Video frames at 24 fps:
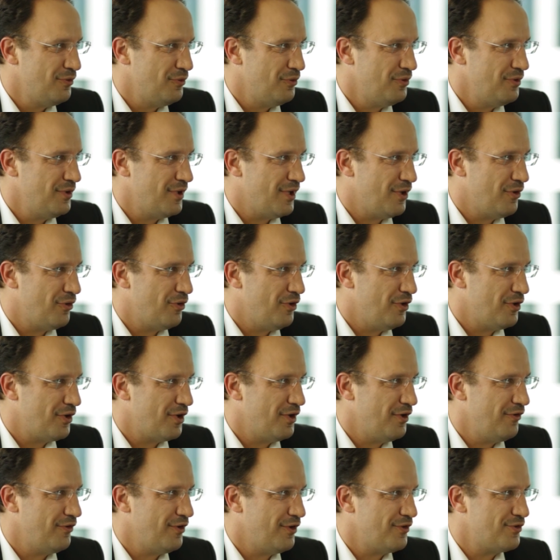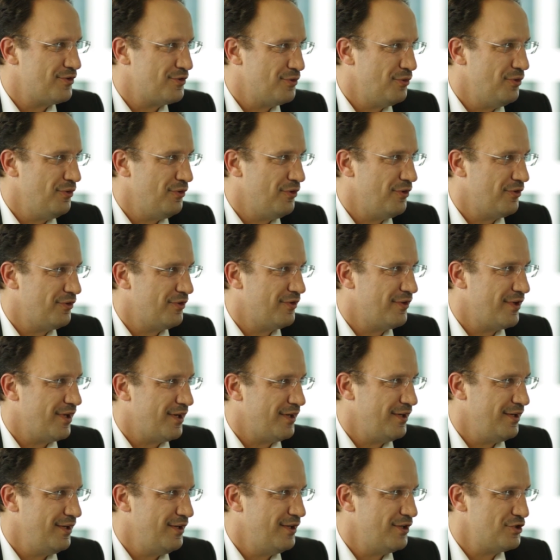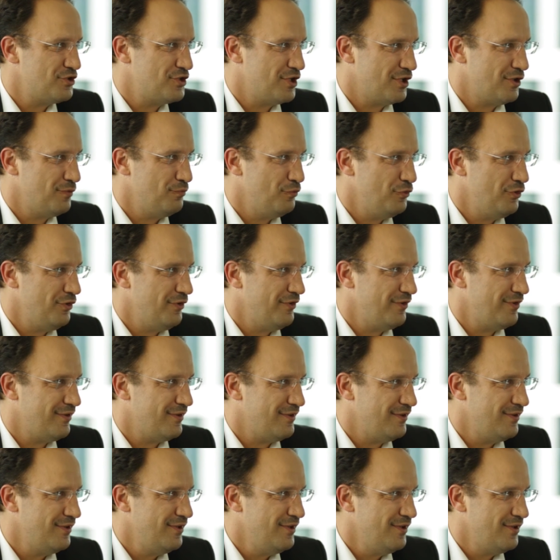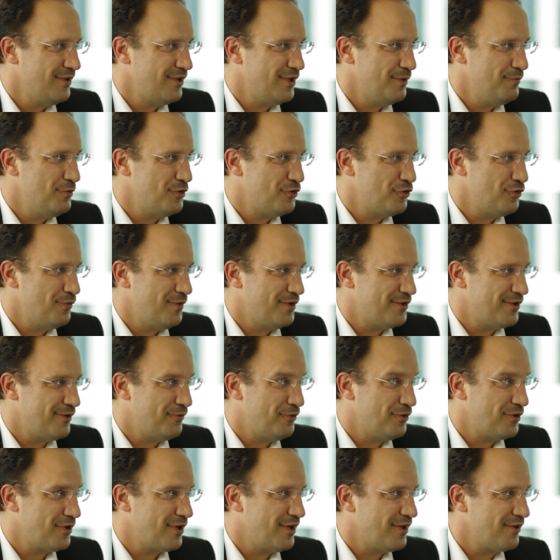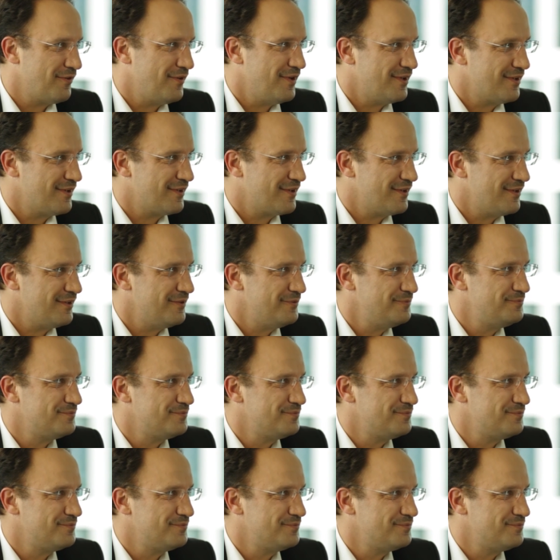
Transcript: und auch Organisation sozusagen dahinter stecken muss, damit sowas erfolgreich werden kann.